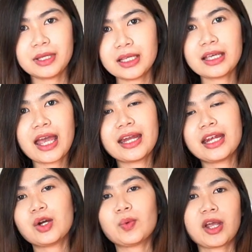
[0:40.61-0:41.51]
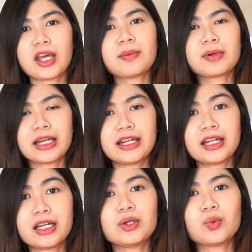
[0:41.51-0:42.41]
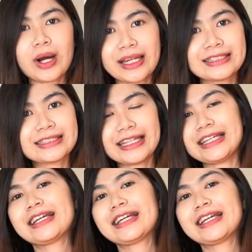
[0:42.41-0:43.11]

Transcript: มี handheld vacuum cleaner 1C